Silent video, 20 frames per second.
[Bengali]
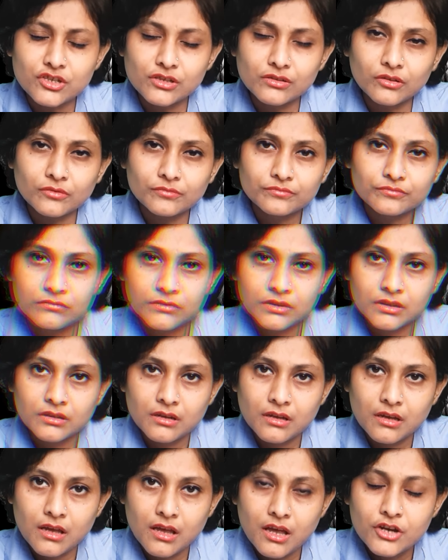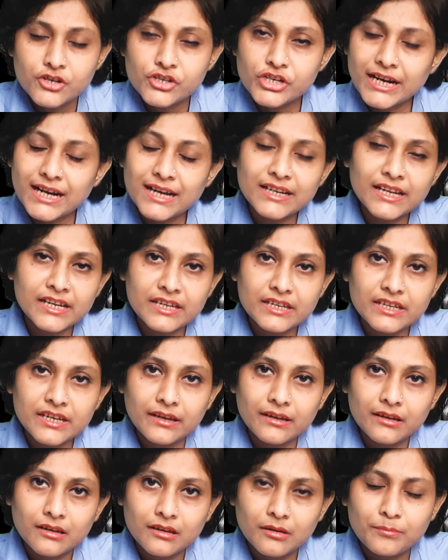ছিল সেখানে গিয়ে
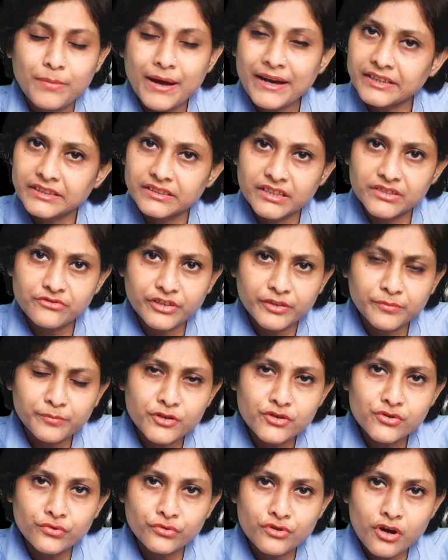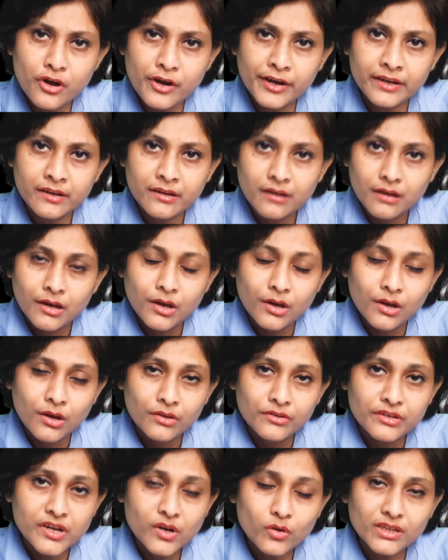বাকিদের ট্রিটমেন্ট শুরু হয়
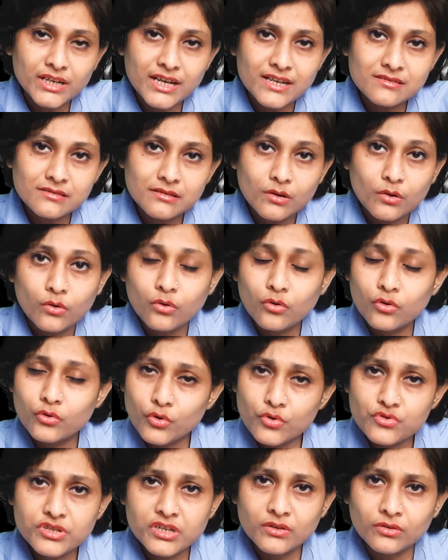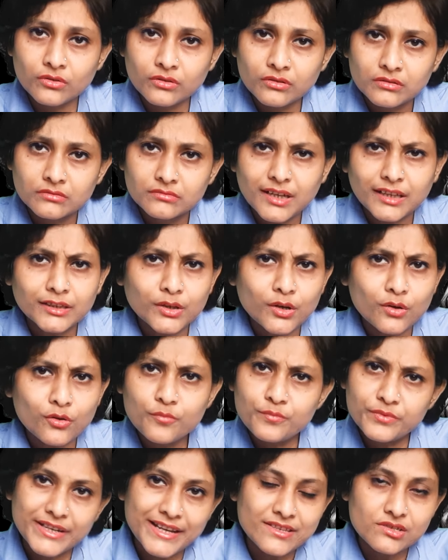নিকোলাস ও রোজেরও নানা রকম
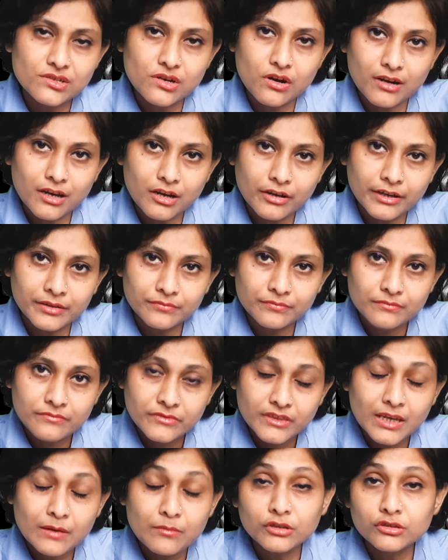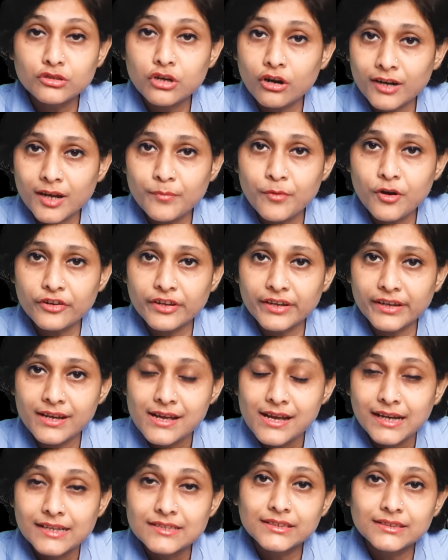টেস্ট করা হয় এবং ধরা পড়ে
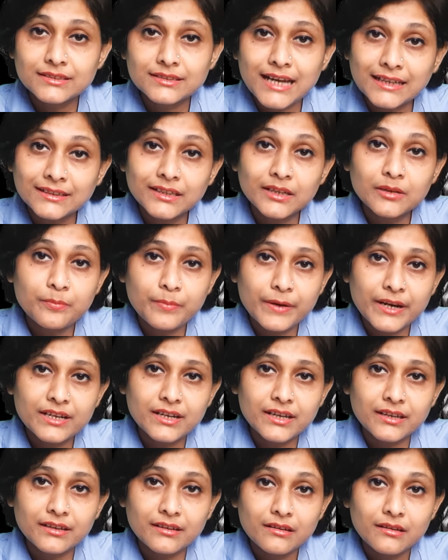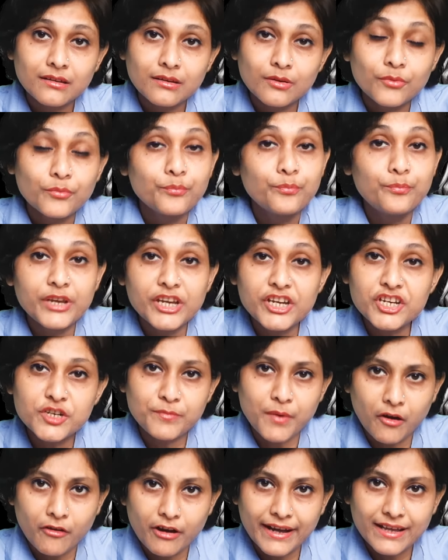যে তাদের পেটে বিষ
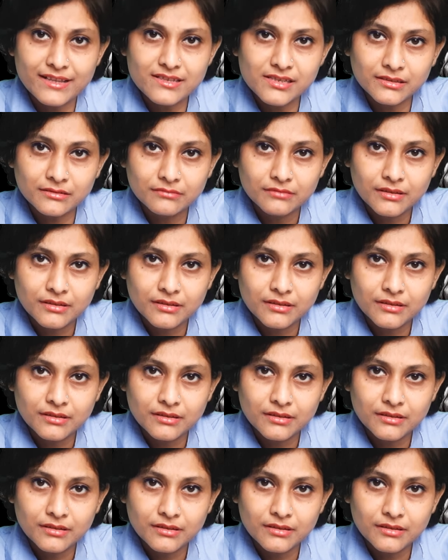পাওয়া গেছে